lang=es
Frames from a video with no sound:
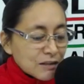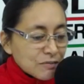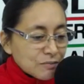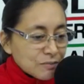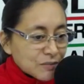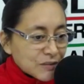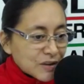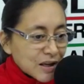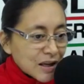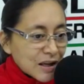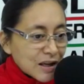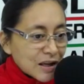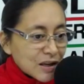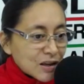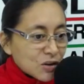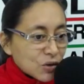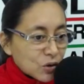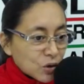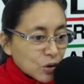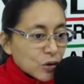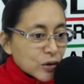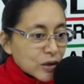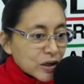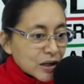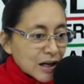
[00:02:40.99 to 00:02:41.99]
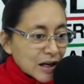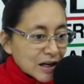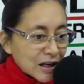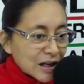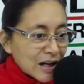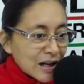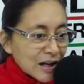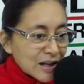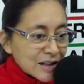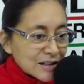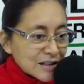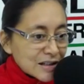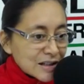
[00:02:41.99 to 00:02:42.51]
de no ir a
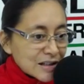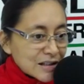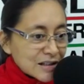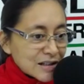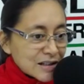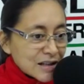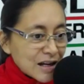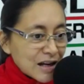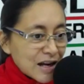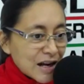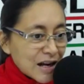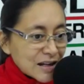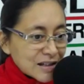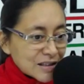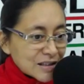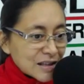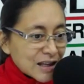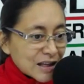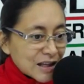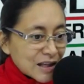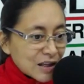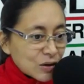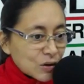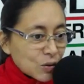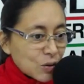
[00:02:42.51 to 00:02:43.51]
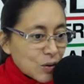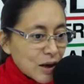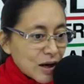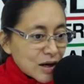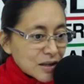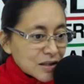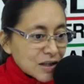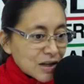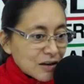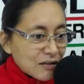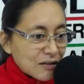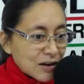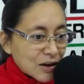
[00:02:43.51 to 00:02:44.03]
clases hasta que no
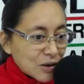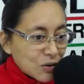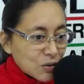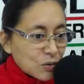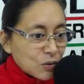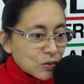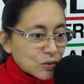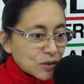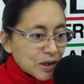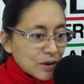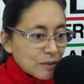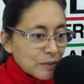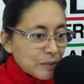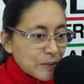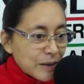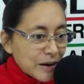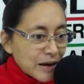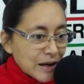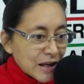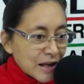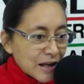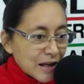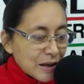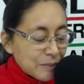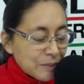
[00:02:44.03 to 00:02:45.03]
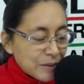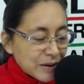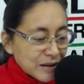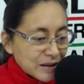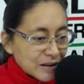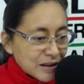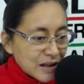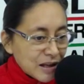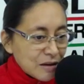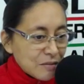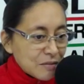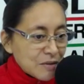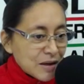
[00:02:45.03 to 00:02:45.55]
haya vacuna para la
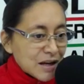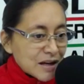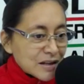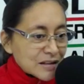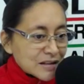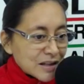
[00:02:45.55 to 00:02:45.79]
pandemia,